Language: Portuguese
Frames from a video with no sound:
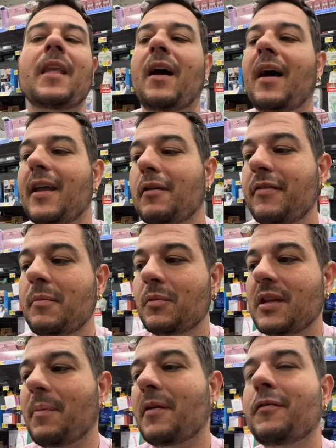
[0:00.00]
Aí eu vim
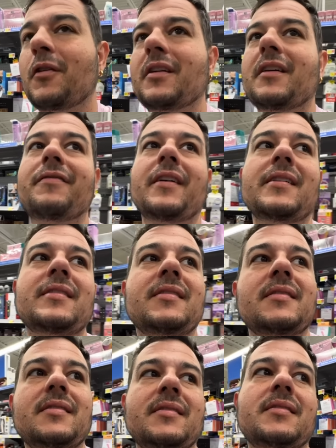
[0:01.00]
mudar pra Flórida faz
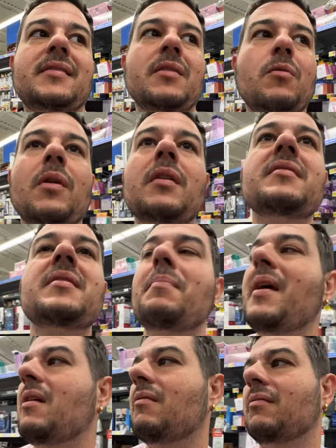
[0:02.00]
5 anos e
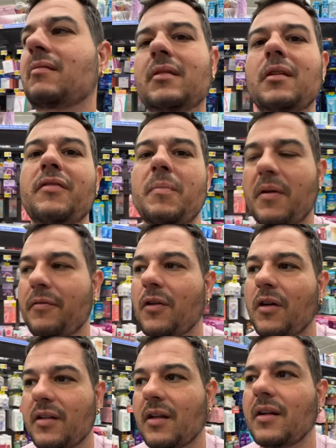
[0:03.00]
meio que eu vim pra
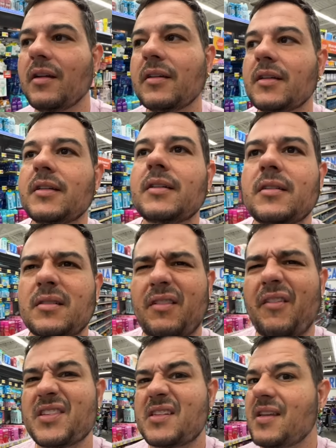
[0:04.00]
Flórida, né? Vai
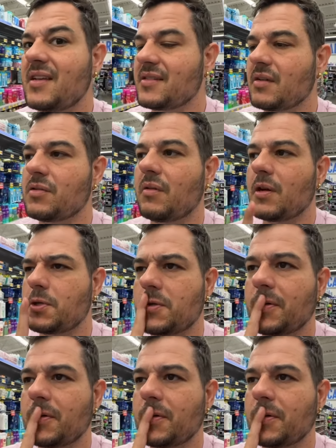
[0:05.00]
fazer 6 anos, eu acho.